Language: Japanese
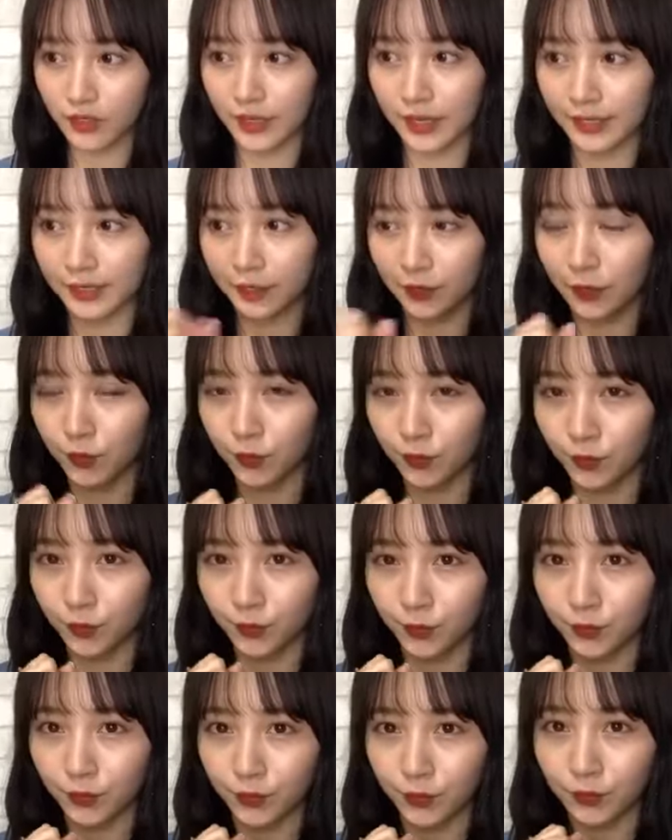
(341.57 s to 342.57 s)
あの
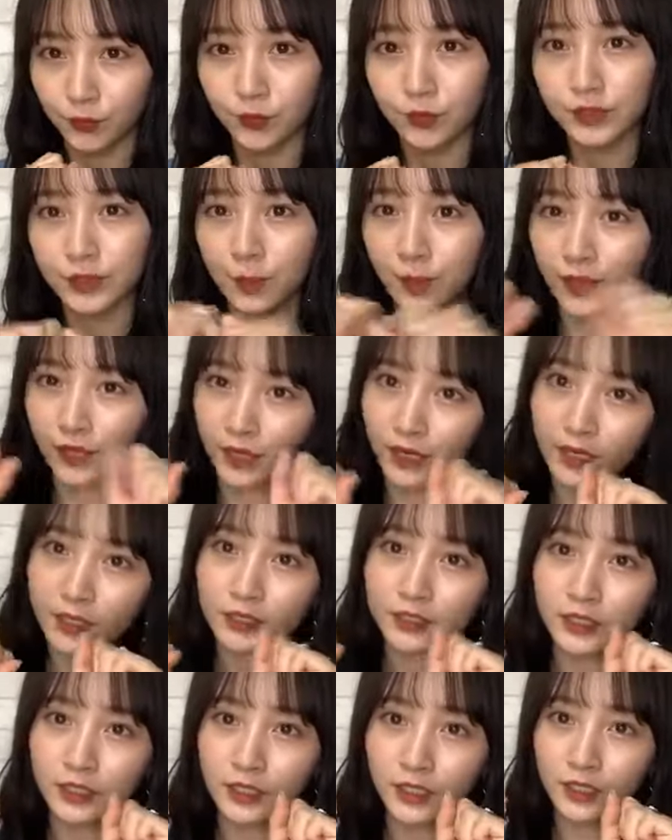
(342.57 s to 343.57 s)
お父様から
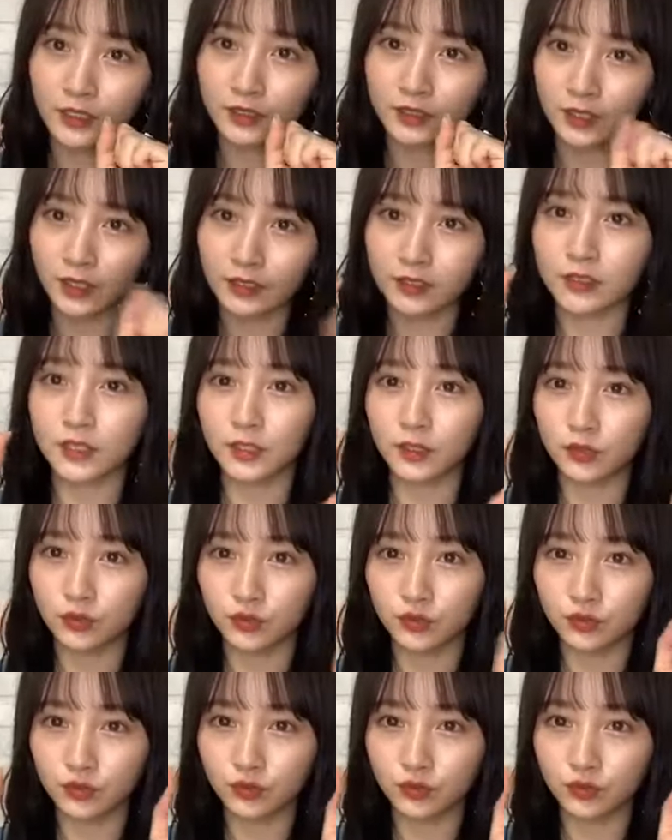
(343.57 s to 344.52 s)
頂いたっていう